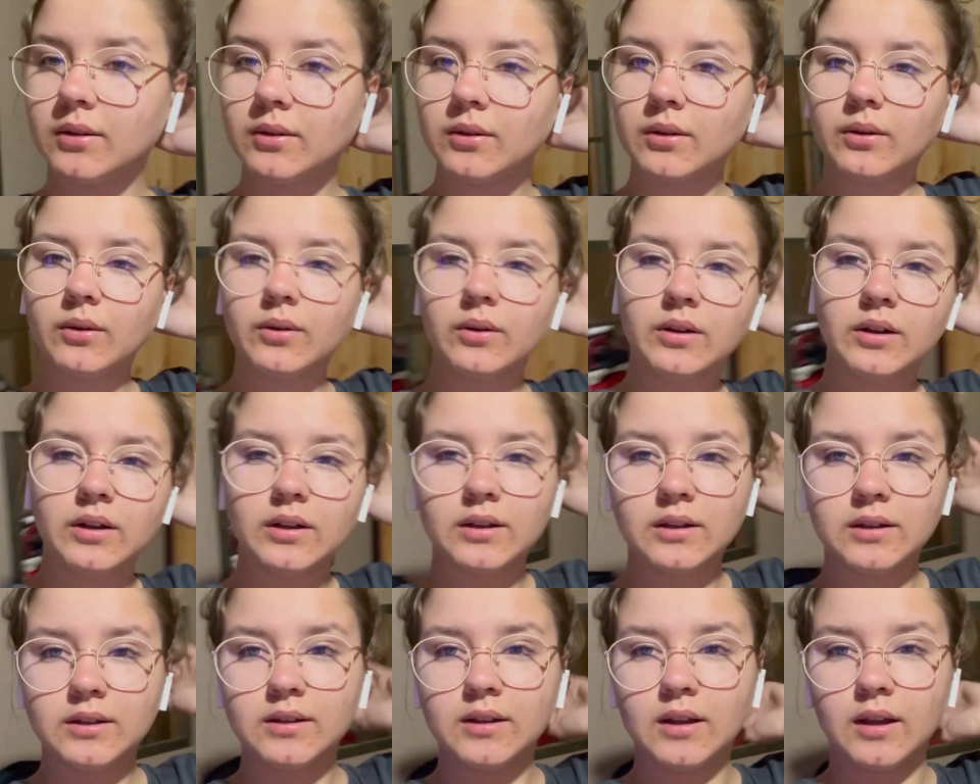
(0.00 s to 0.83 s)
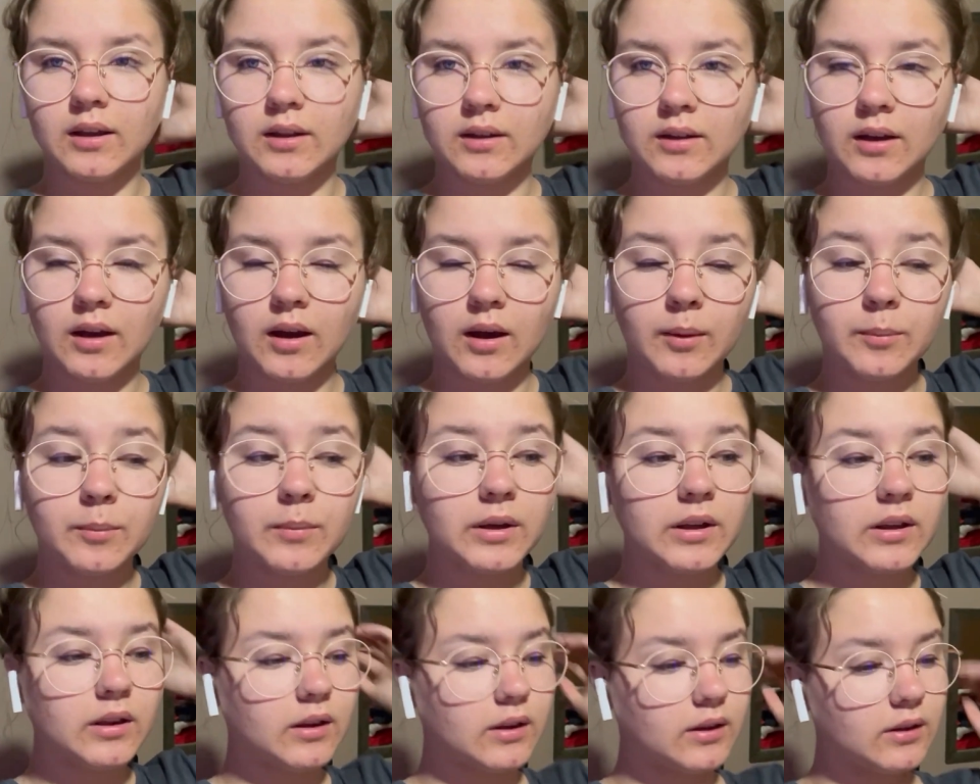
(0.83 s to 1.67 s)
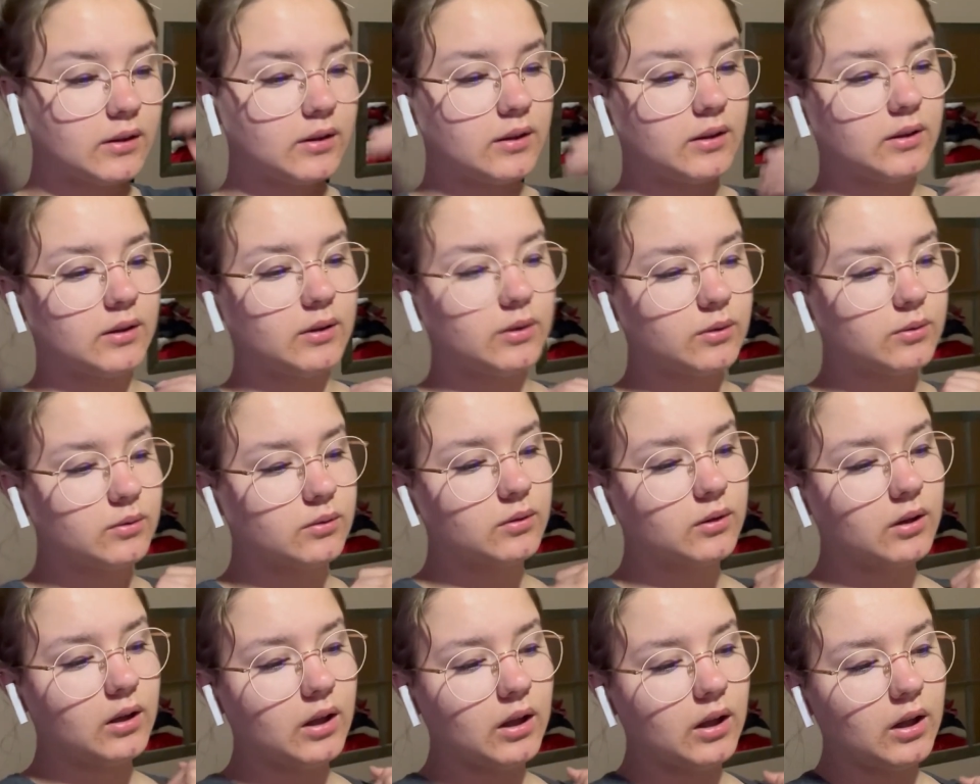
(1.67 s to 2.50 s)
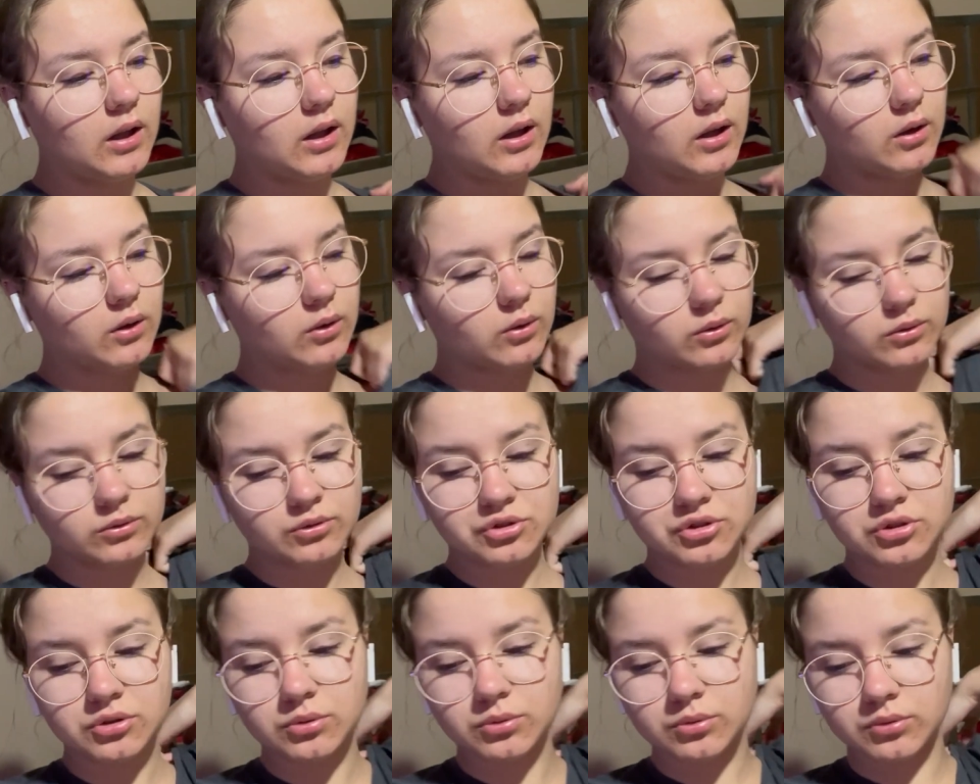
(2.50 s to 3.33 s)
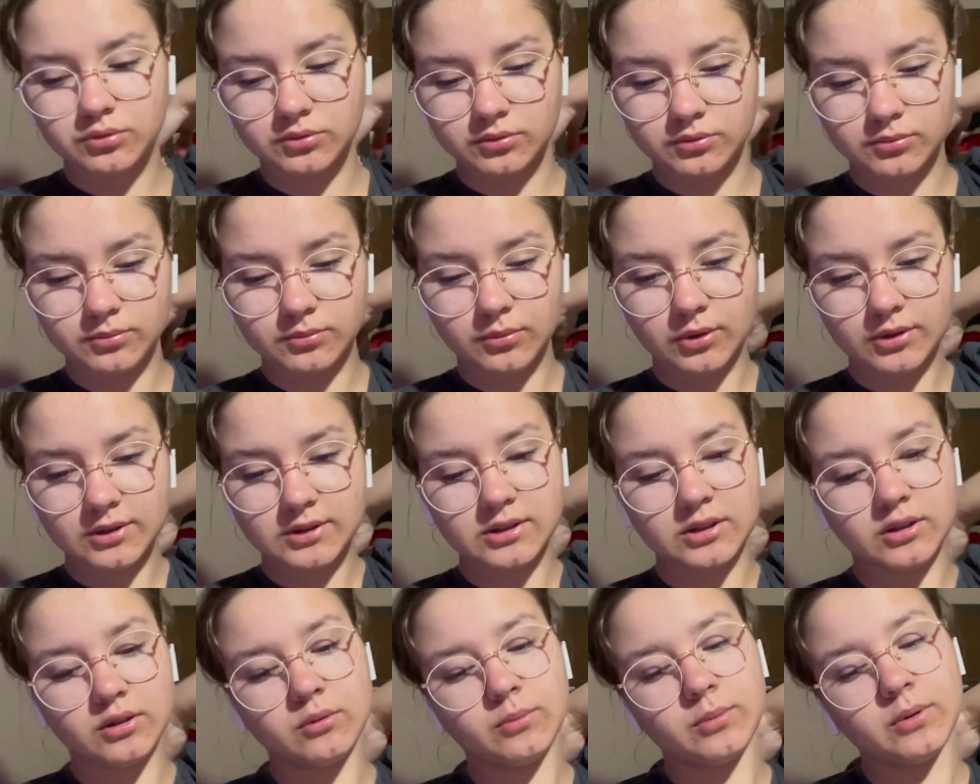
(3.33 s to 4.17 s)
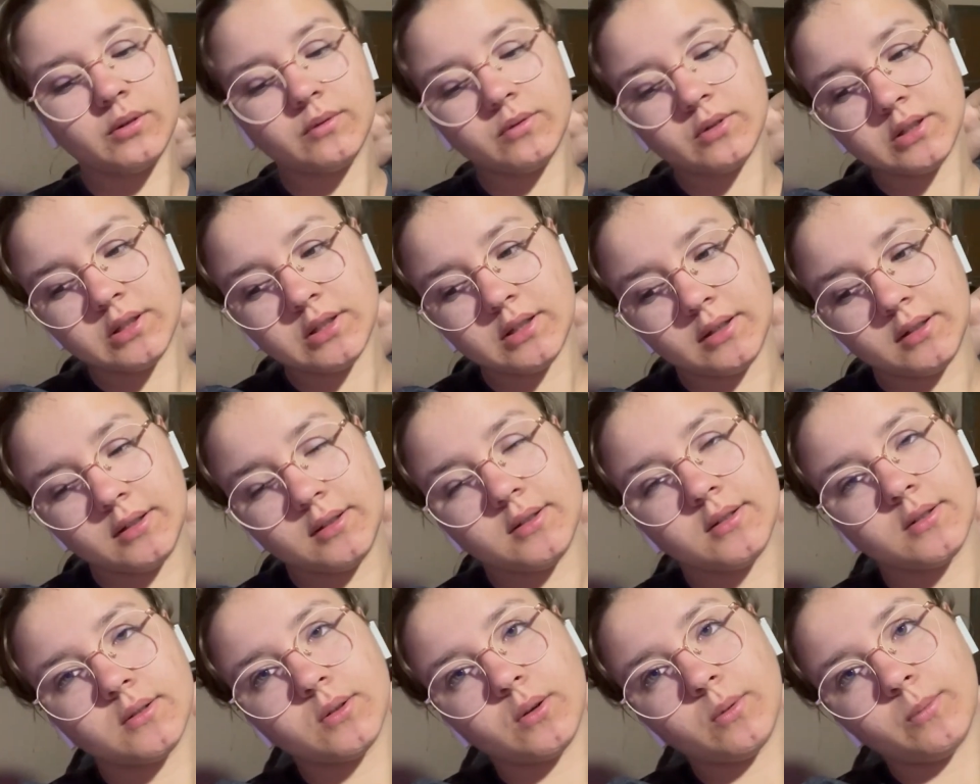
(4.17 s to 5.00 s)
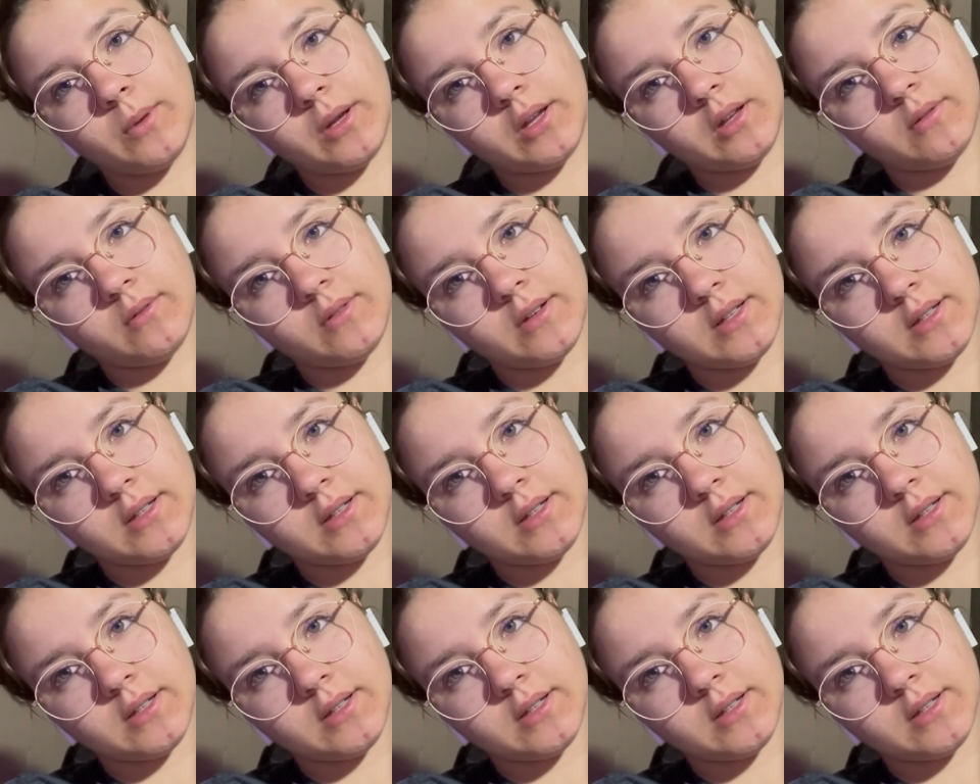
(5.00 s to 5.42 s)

que eu organizei, amanhã eu continuo mostrando pra vocês como é que vai